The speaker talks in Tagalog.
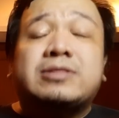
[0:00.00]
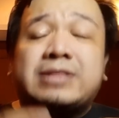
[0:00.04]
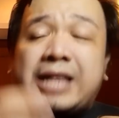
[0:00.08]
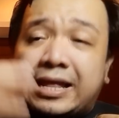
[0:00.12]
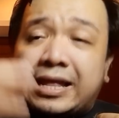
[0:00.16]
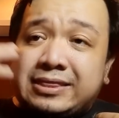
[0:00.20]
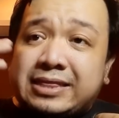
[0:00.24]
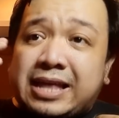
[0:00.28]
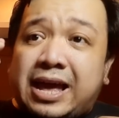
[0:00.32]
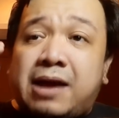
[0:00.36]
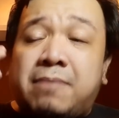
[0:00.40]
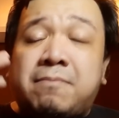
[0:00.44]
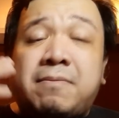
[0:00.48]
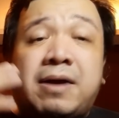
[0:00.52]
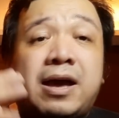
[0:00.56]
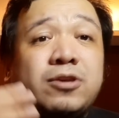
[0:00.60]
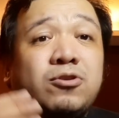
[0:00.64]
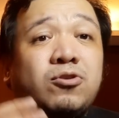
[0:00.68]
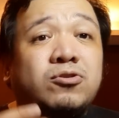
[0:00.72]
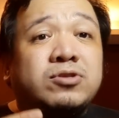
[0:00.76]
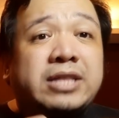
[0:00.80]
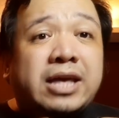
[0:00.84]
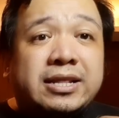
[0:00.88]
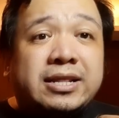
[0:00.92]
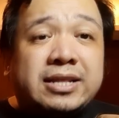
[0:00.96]
tatama
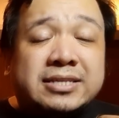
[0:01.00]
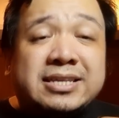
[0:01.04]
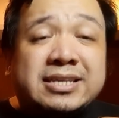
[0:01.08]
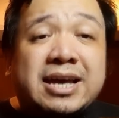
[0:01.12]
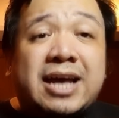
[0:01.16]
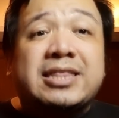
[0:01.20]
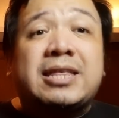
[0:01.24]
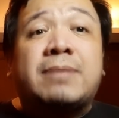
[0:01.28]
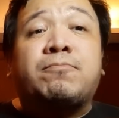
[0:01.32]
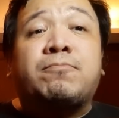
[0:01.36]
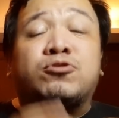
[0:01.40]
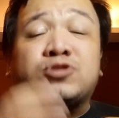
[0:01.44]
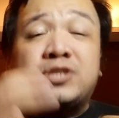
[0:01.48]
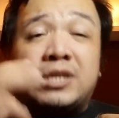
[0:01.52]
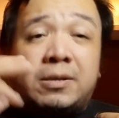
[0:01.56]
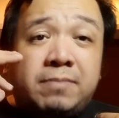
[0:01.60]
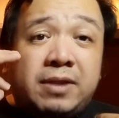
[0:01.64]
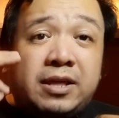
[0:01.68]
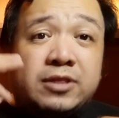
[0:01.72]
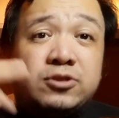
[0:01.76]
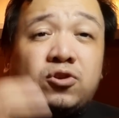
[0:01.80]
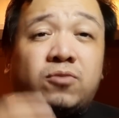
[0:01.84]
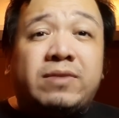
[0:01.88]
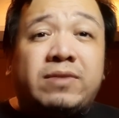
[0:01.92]
yung delta sa atin, posibleng